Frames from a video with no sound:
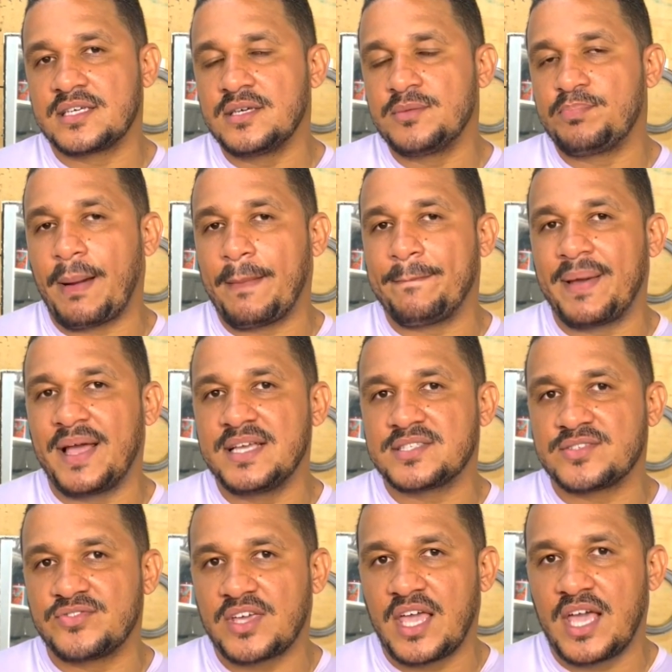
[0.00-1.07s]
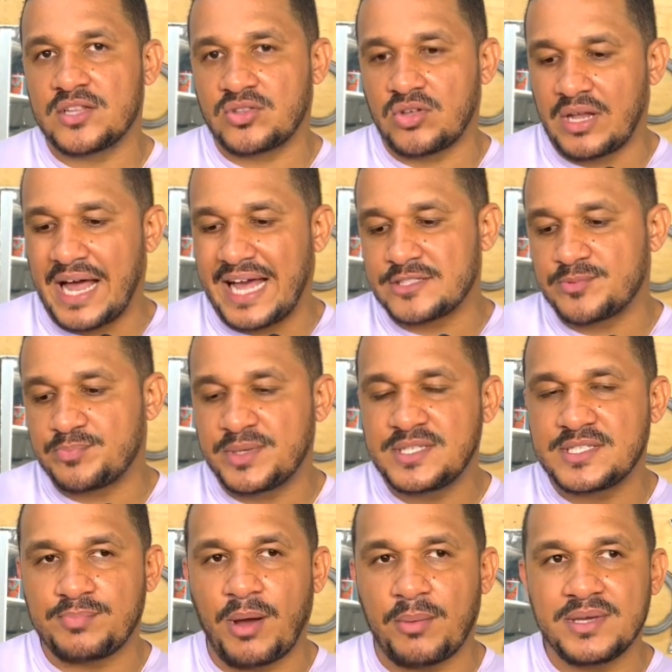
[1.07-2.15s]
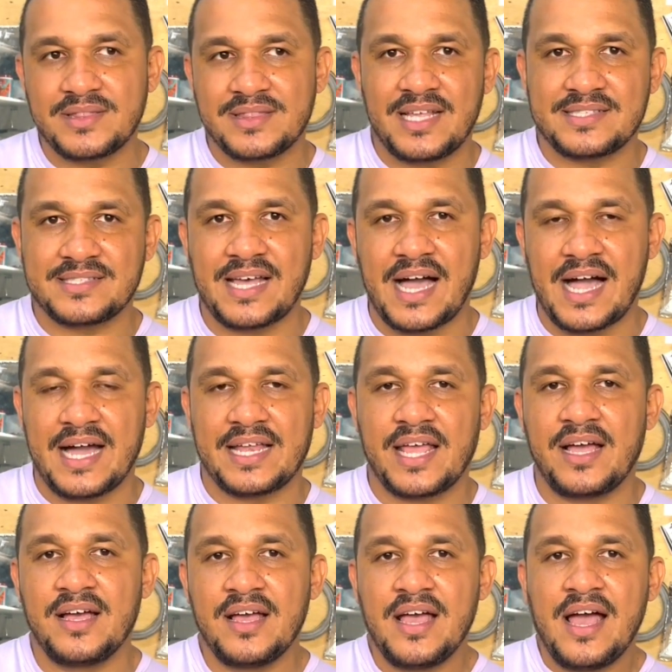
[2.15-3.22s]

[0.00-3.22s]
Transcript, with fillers: que papéis fiquem atolados, principalmente nessa área